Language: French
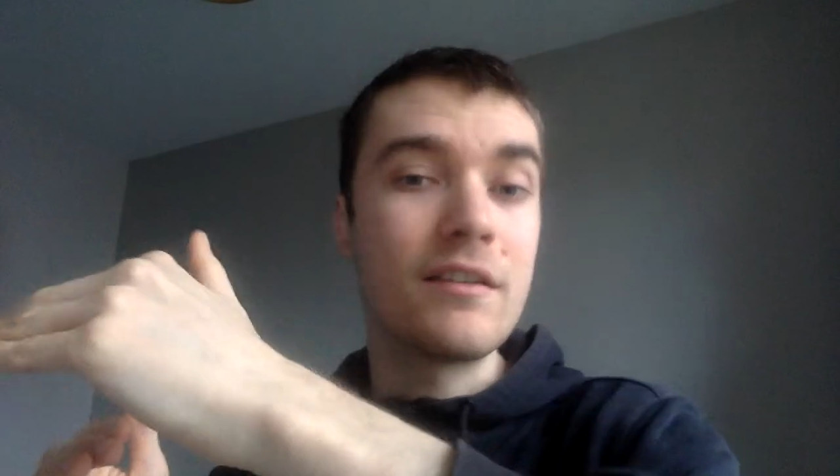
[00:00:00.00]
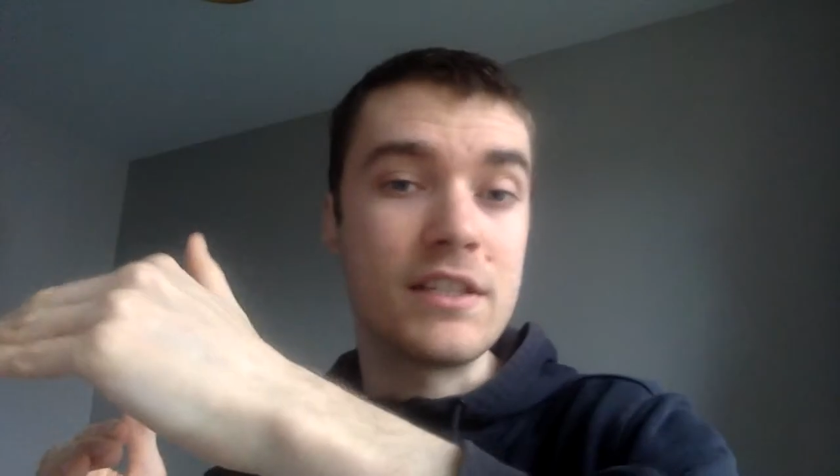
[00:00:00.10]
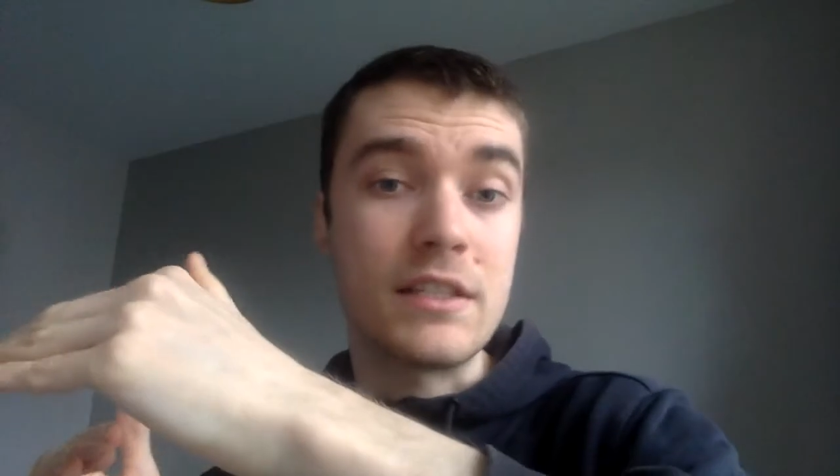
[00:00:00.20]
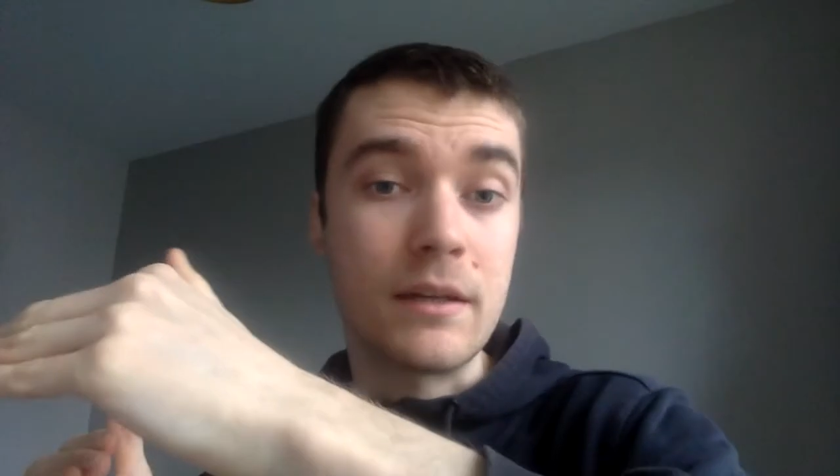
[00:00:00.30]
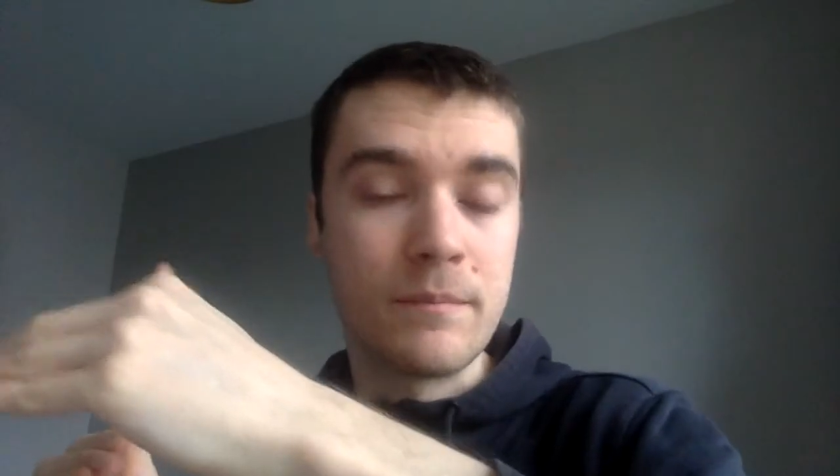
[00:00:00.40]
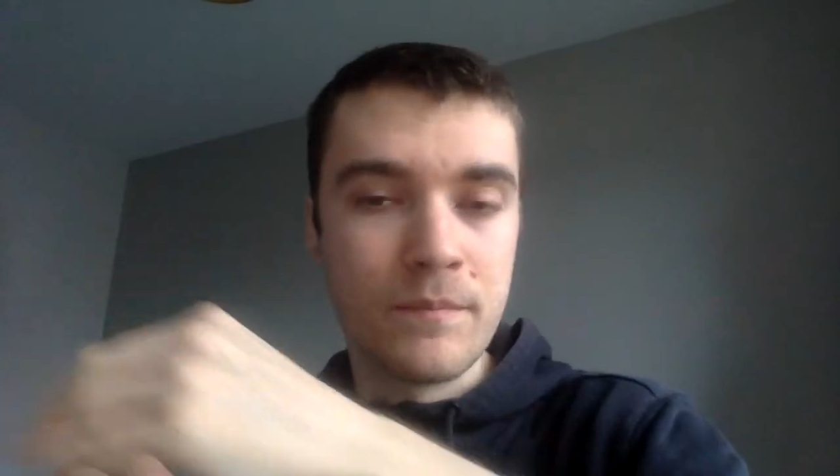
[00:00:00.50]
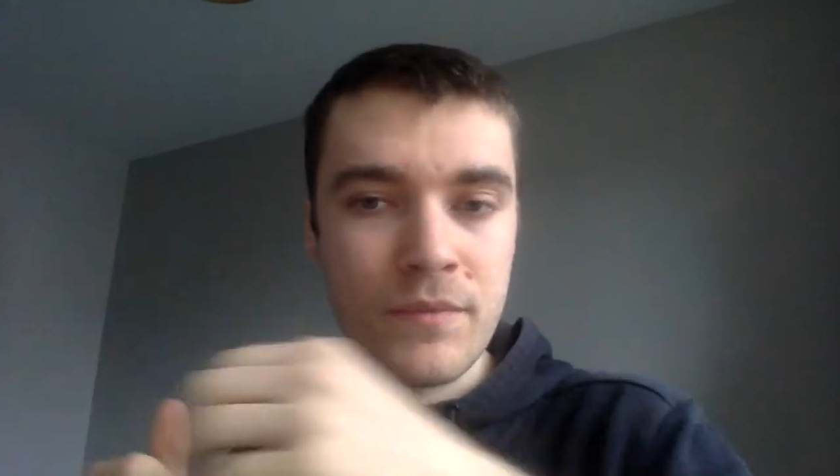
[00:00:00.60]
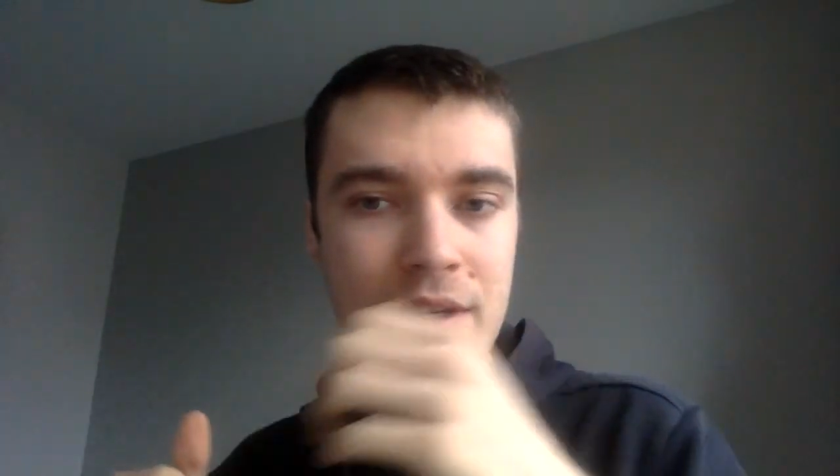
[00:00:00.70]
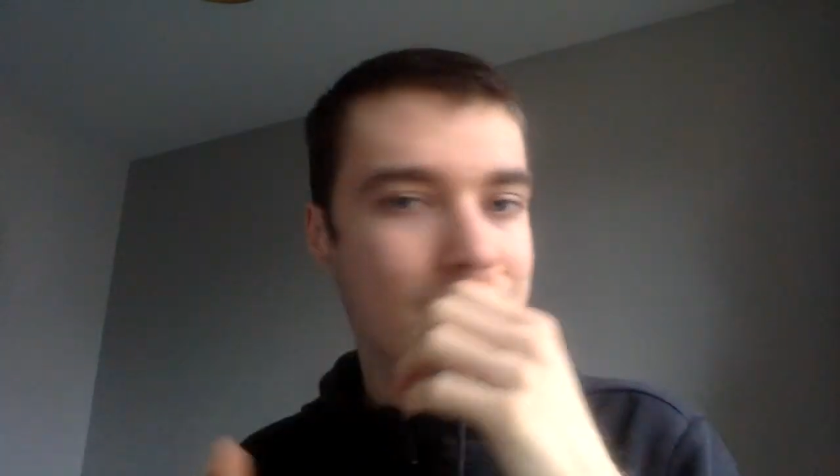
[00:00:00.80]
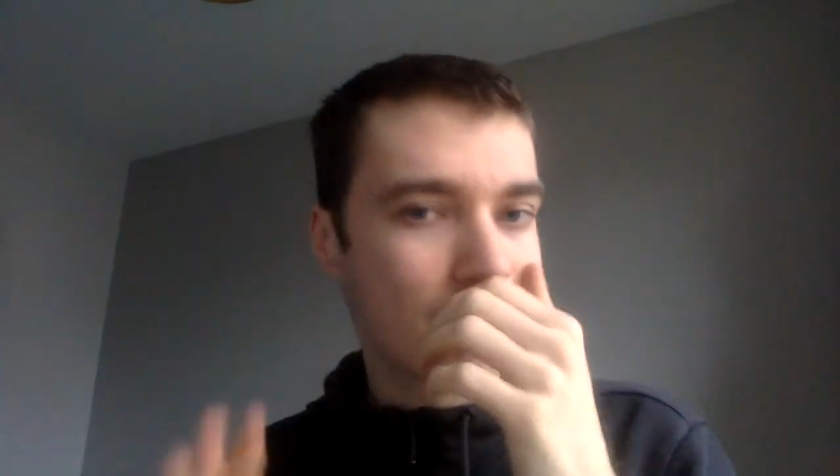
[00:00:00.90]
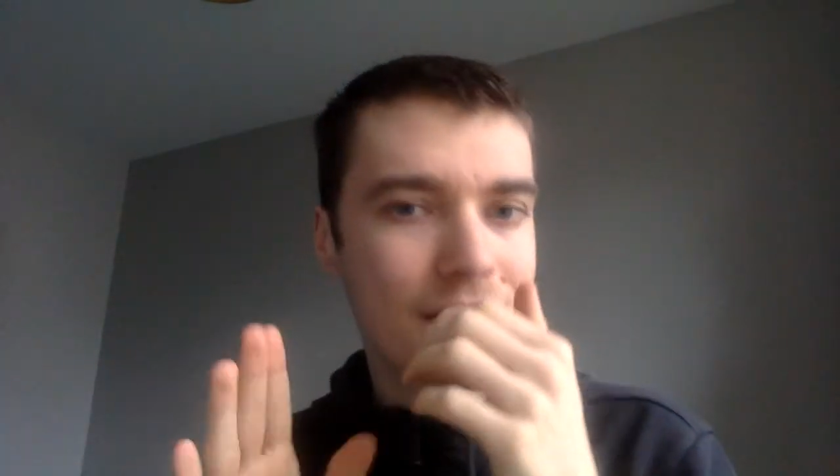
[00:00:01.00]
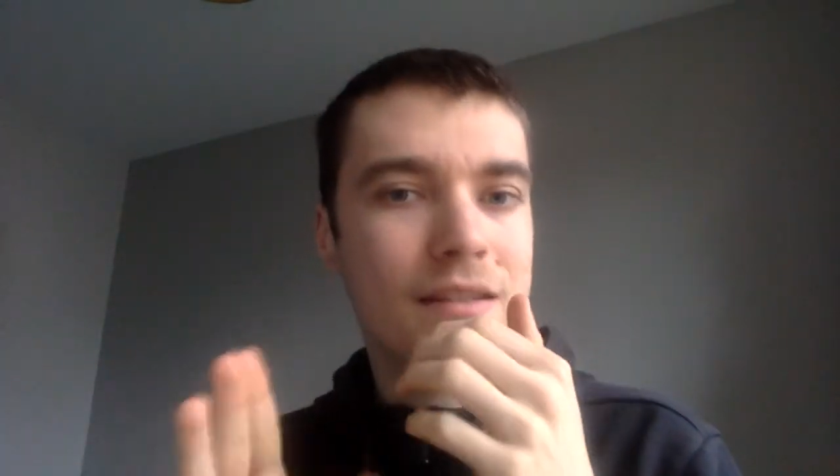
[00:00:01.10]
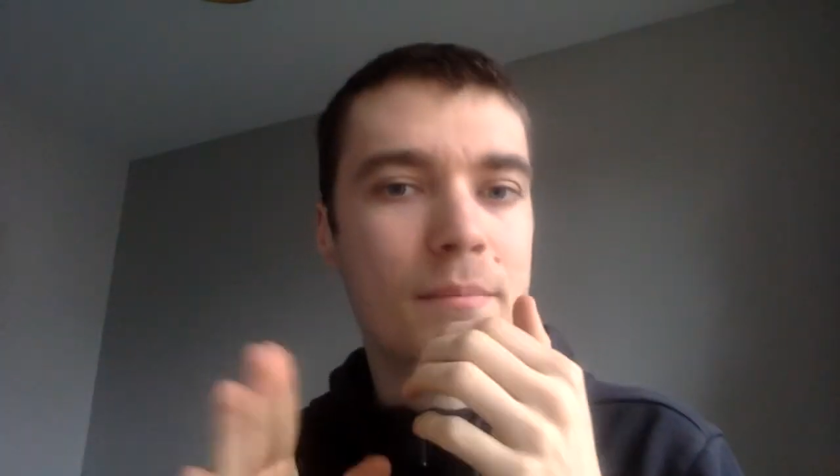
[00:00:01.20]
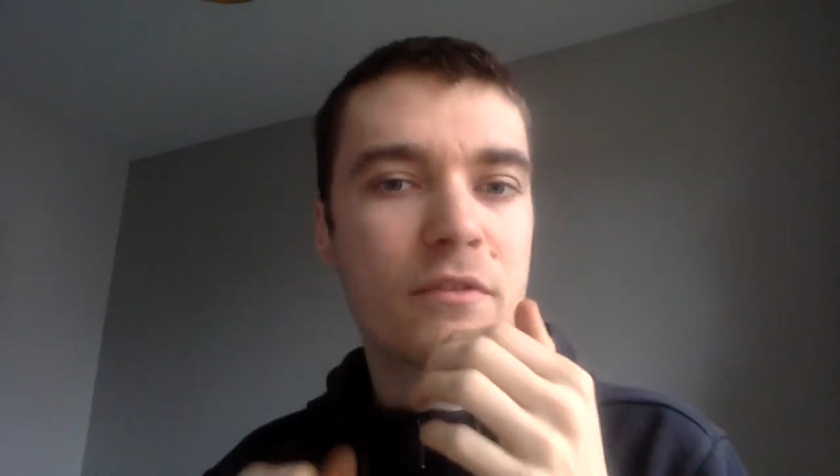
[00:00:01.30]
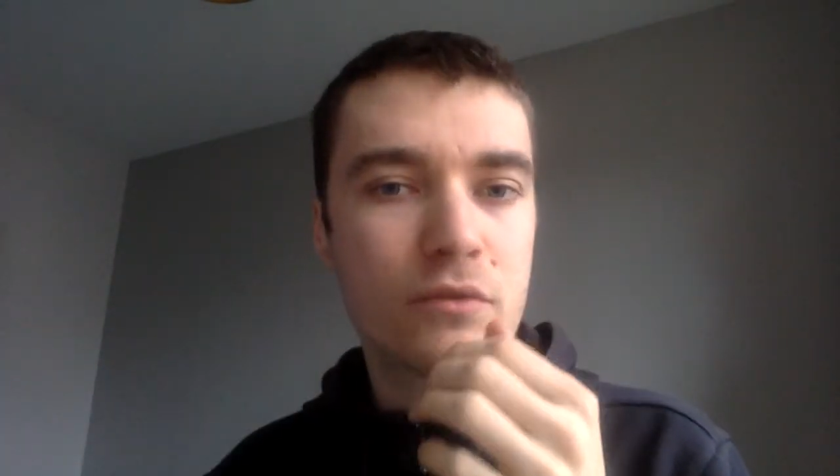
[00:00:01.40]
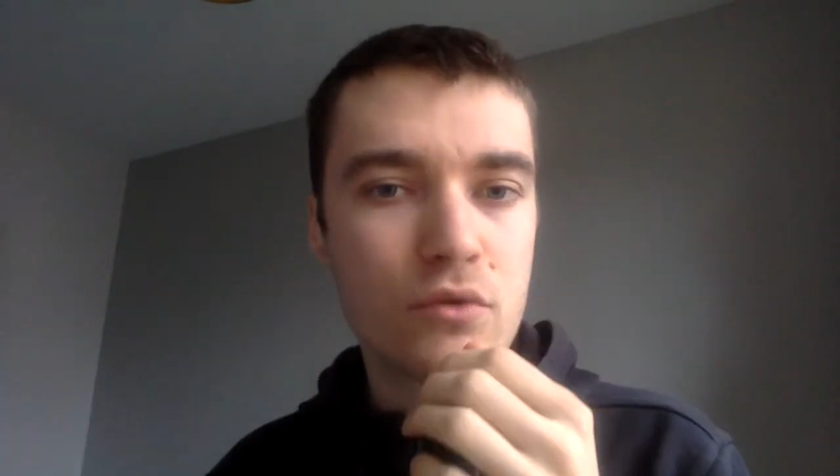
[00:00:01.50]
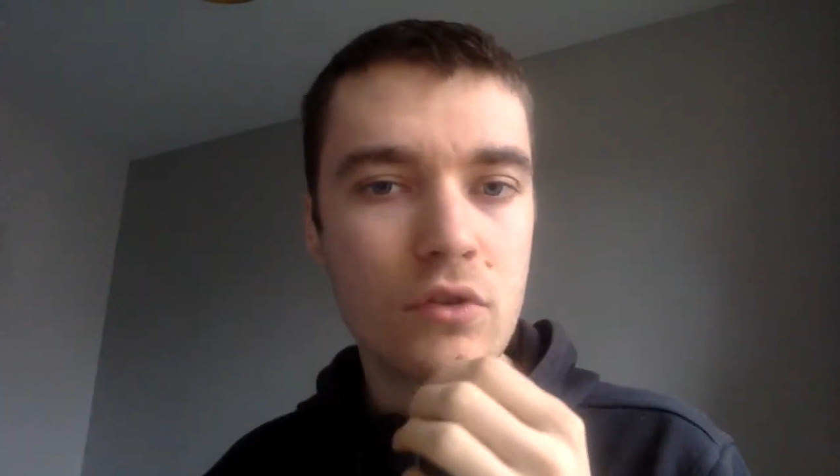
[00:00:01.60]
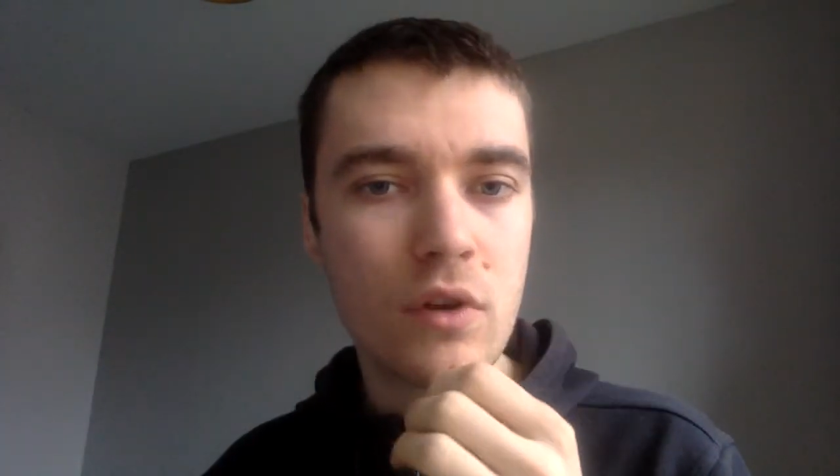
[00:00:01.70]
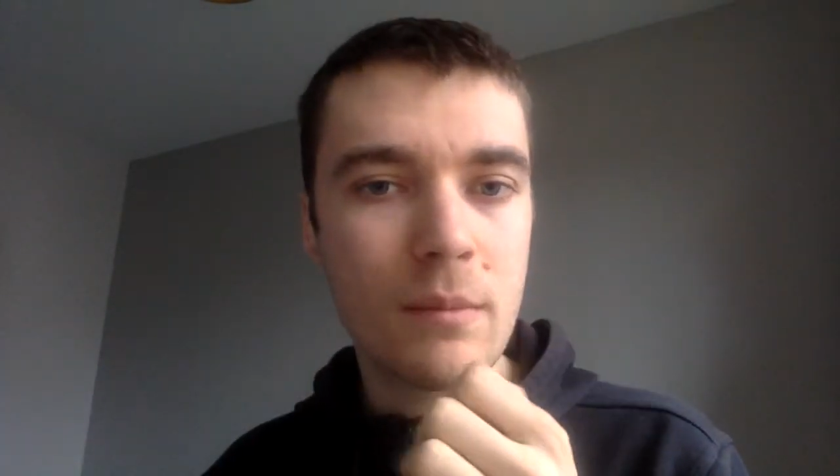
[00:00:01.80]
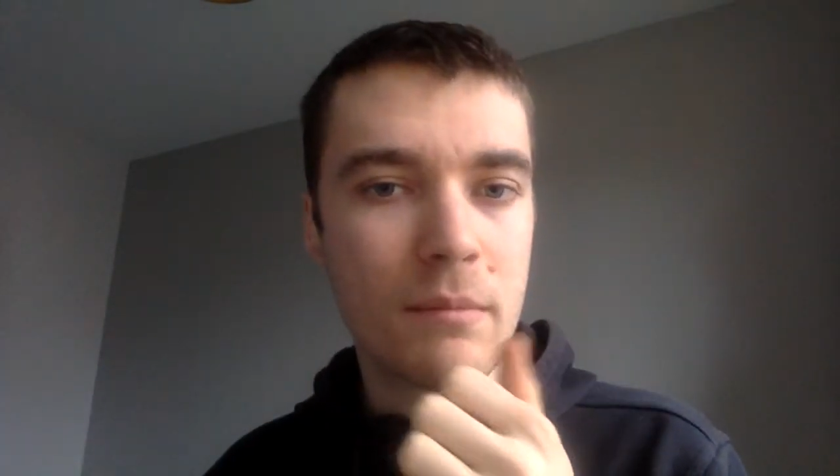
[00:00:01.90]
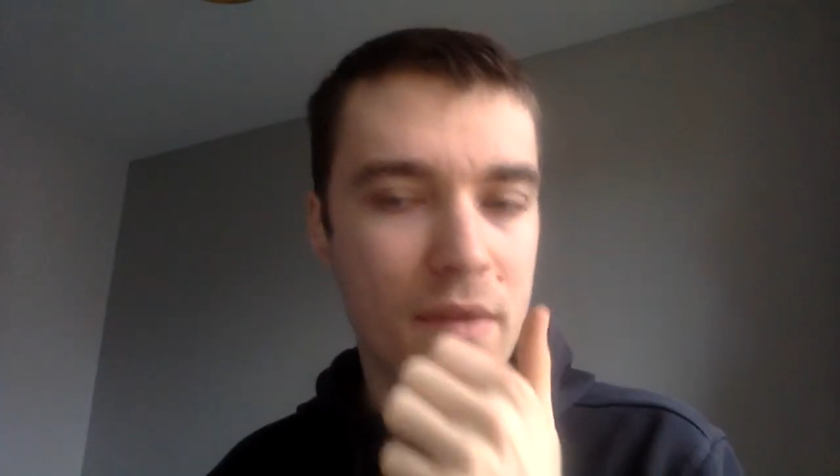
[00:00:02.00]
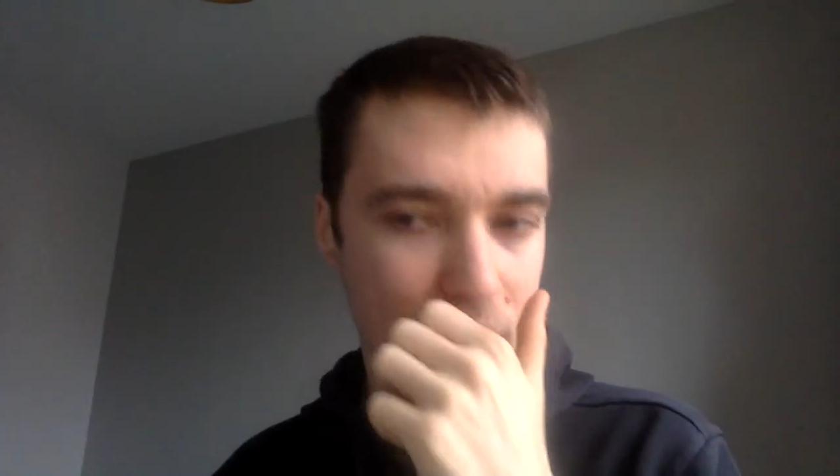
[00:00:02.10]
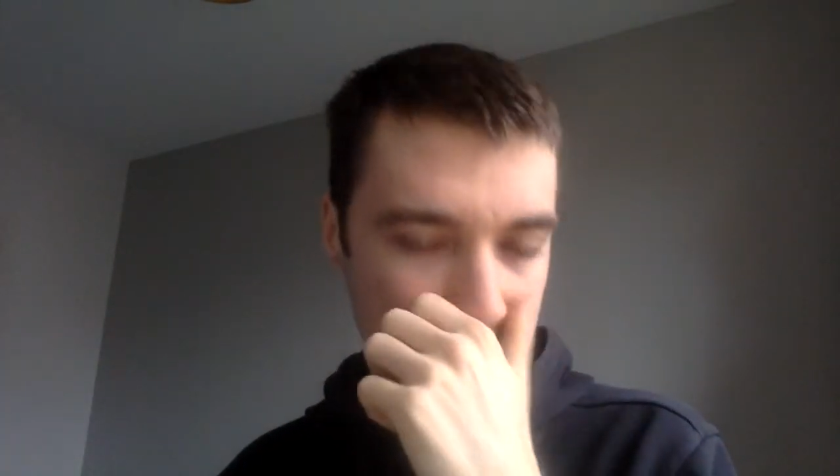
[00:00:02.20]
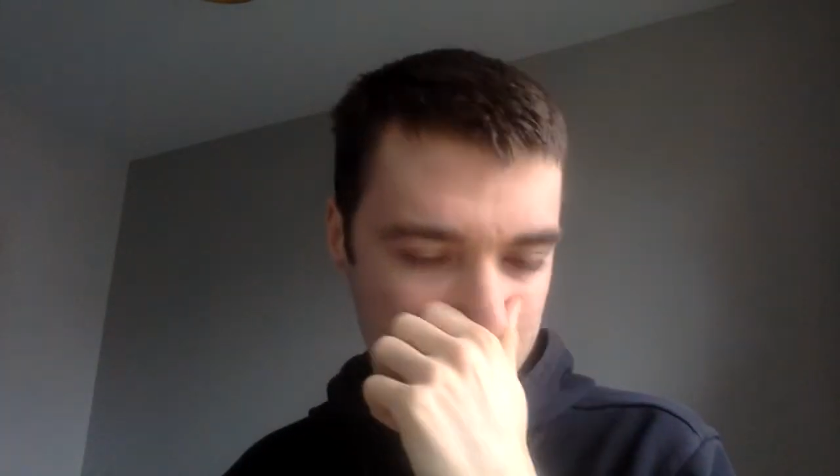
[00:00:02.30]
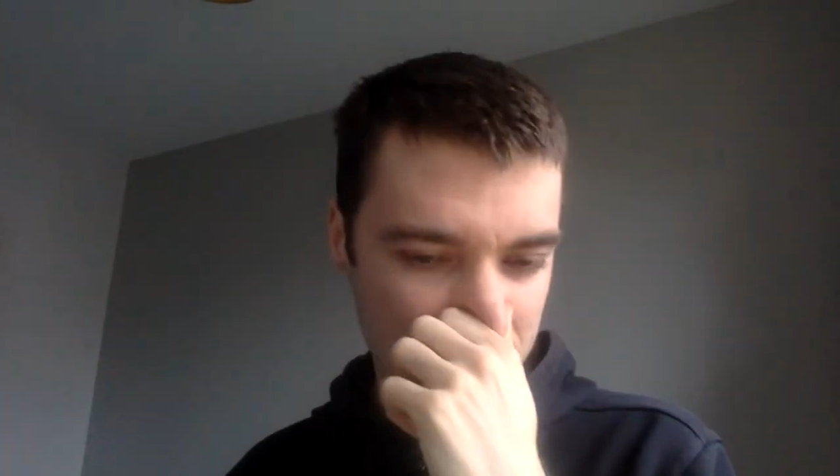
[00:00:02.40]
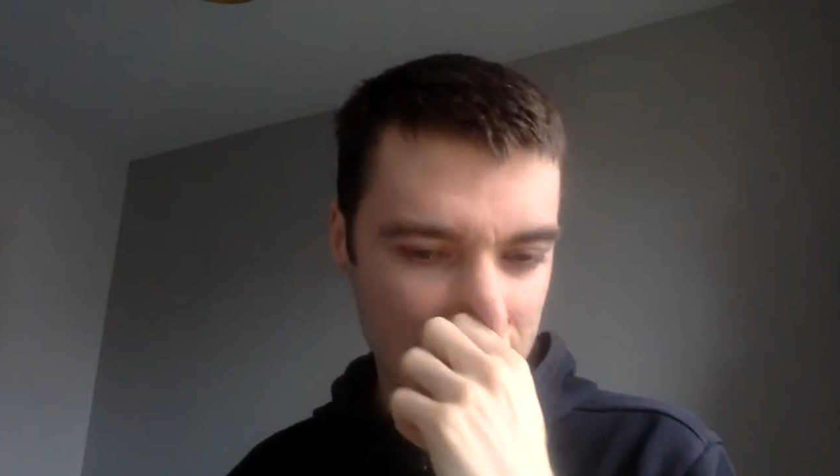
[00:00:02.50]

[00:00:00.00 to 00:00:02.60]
investir. Ça, ça fonctionne de la même manière.